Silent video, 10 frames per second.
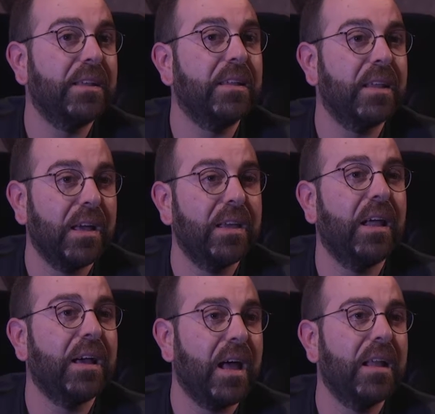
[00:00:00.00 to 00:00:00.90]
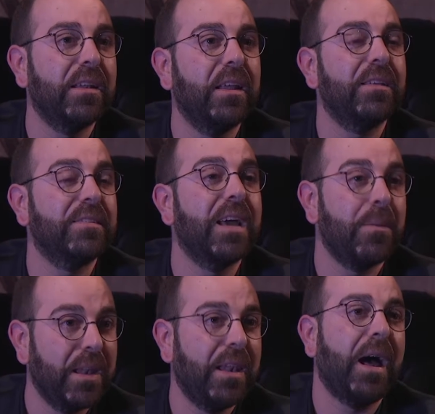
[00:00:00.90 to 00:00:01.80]
detta anche la grande
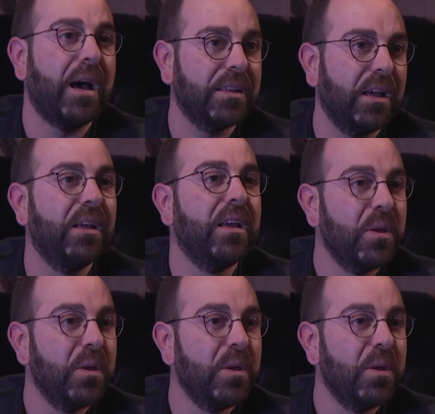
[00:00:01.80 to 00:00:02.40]
sgabellata,